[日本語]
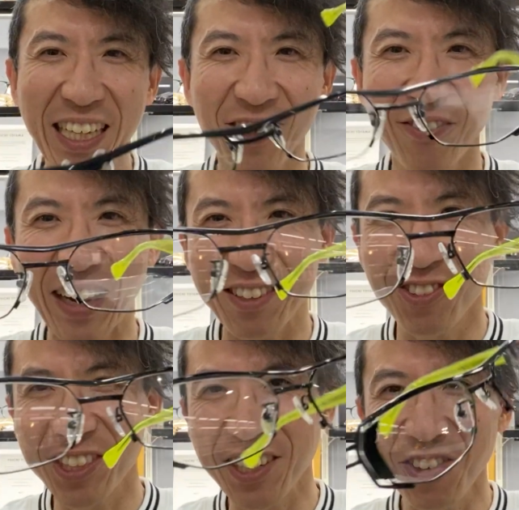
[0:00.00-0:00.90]
なっております。
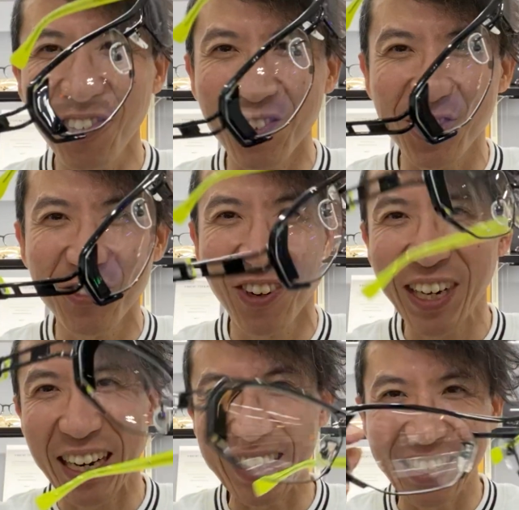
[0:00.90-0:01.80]
こちらの方、注目
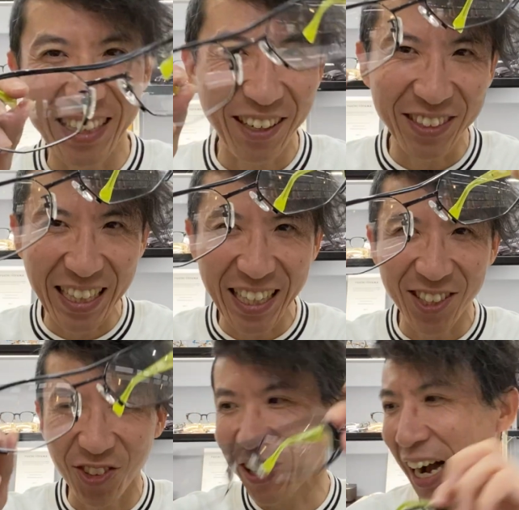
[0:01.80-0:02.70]
カラーになるんじゃないで
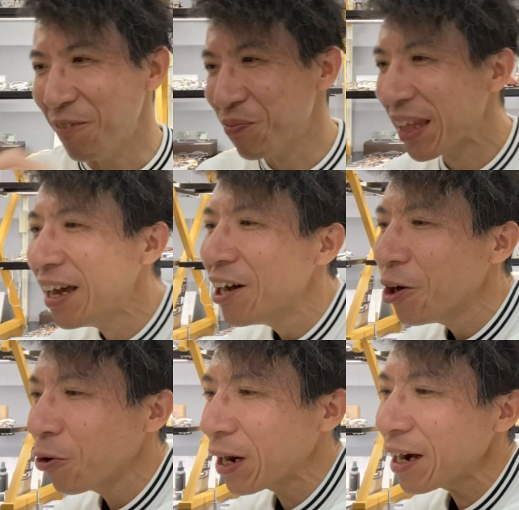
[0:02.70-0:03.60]
しょうか。
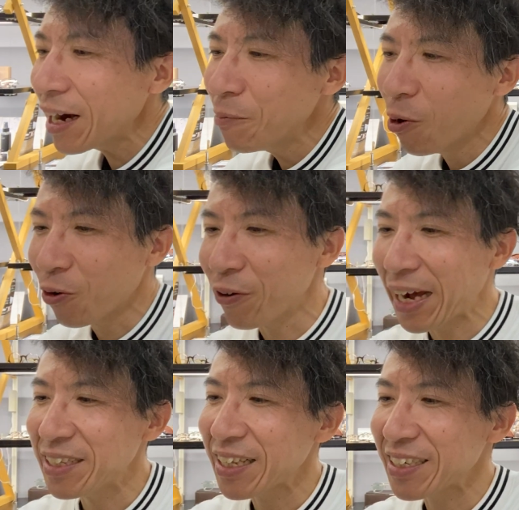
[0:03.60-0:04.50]
他からもご
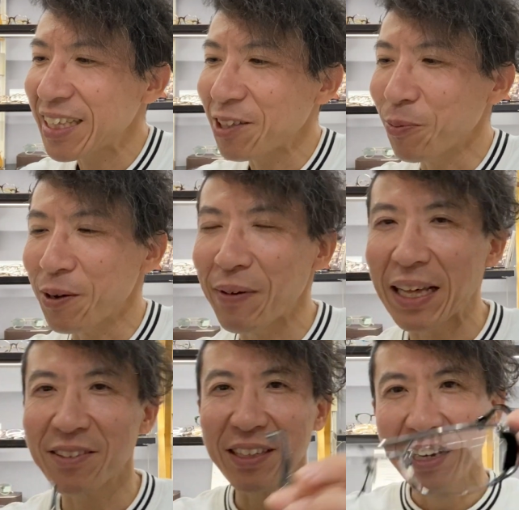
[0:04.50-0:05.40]
覧いただきたいと思いま
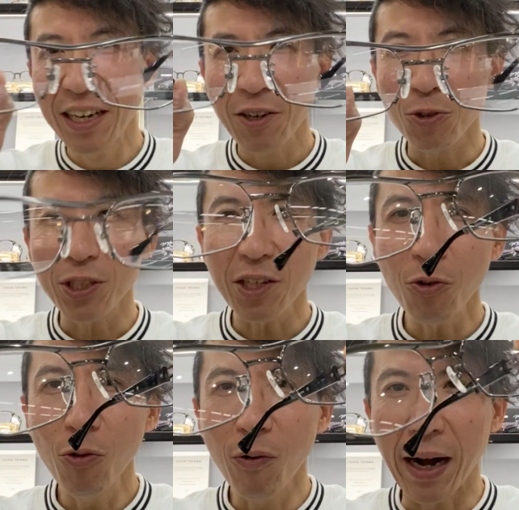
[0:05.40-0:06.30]
す。こちらの
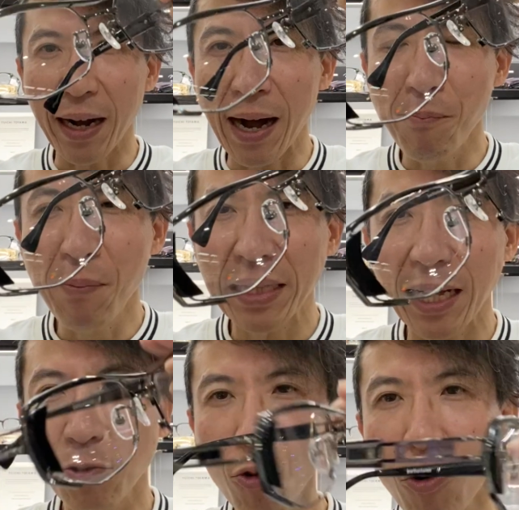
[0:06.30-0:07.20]
方はガンメタ
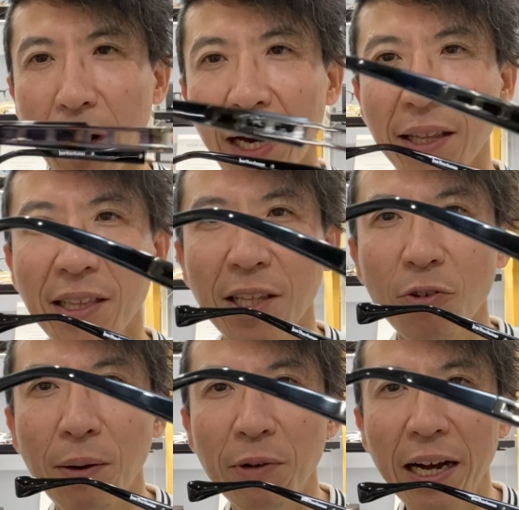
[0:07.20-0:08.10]
とアセテート
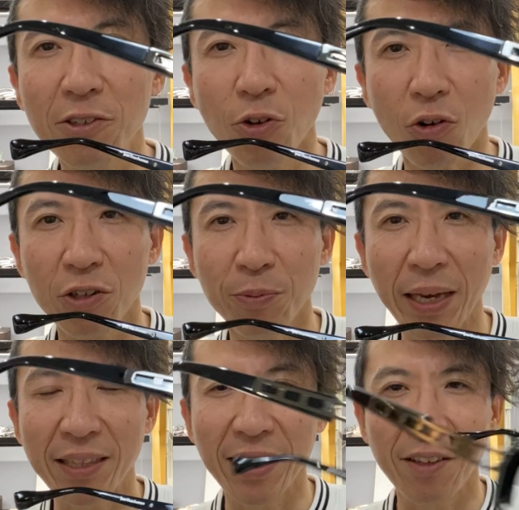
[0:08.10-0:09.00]
がブラックの組み合
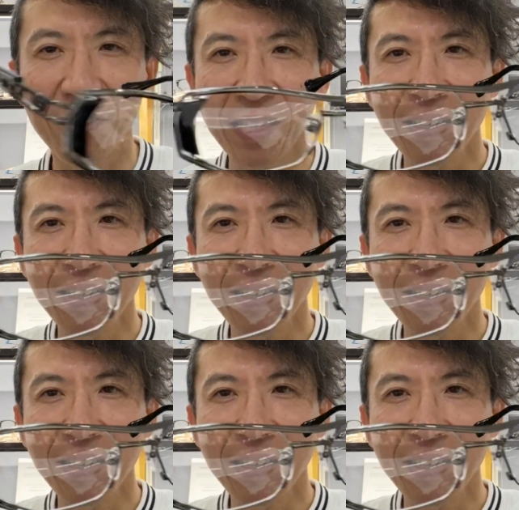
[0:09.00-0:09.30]
わせです。